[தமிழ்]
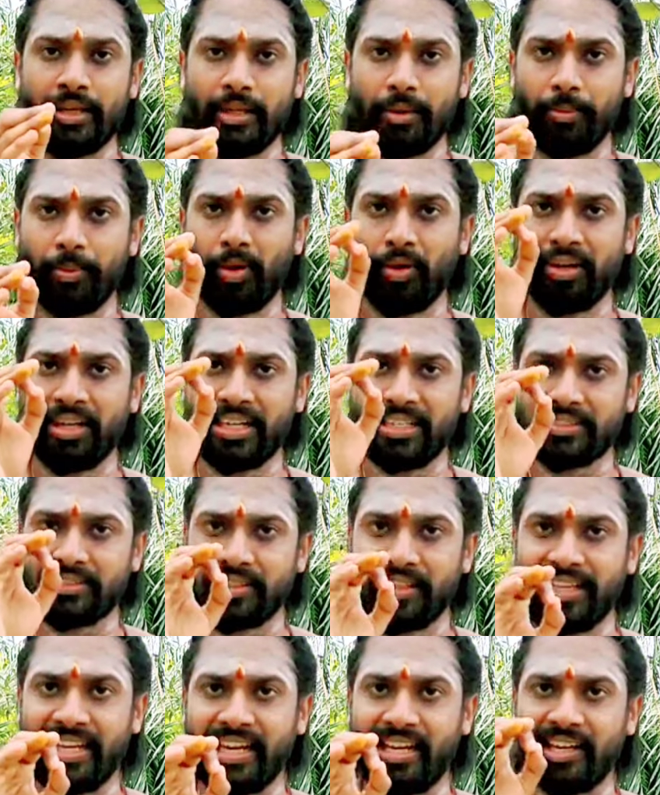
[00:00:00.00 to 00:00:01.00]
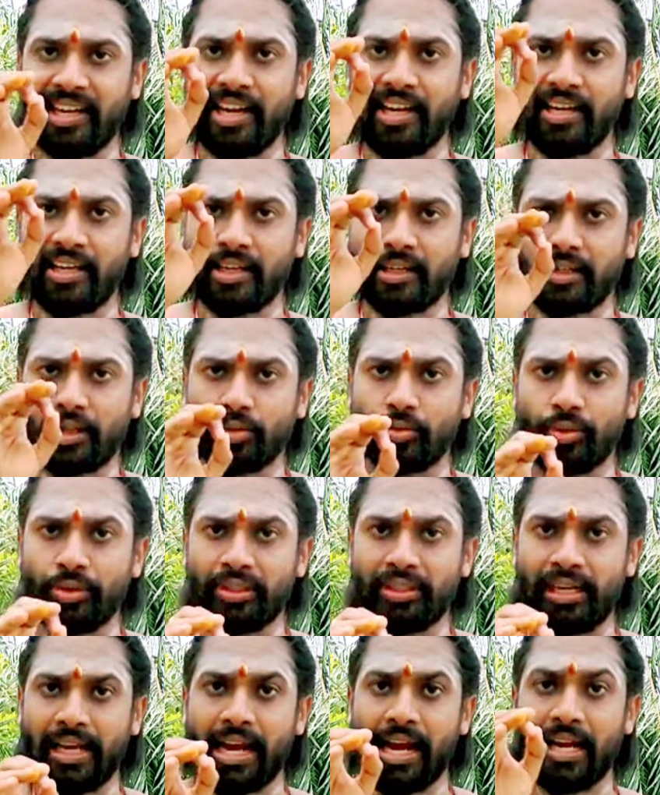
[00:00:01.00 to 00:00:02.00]
இது போன்ற செயல்களுக்கு
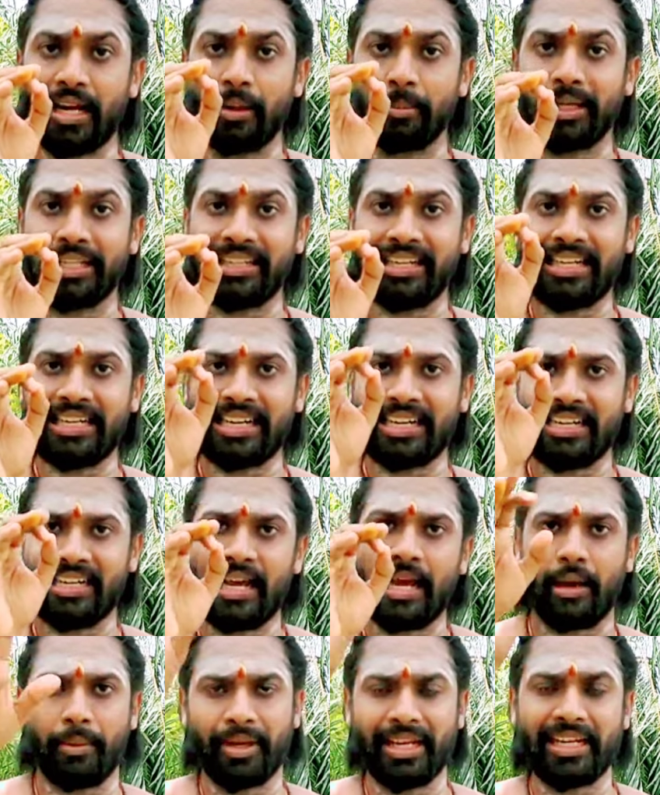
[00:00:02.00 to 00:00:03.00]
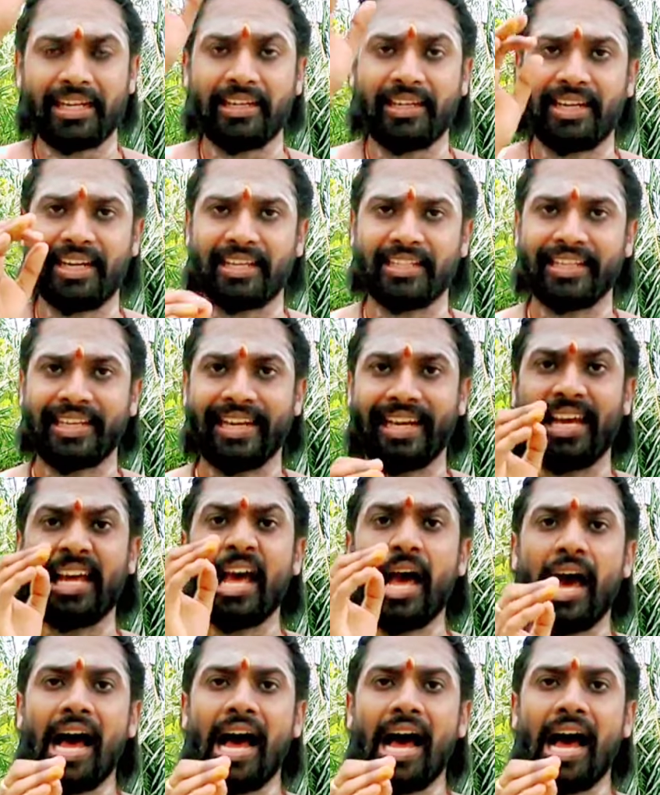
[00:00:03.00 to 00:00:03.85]
உண்டான பதில்கள் அமைகின்றது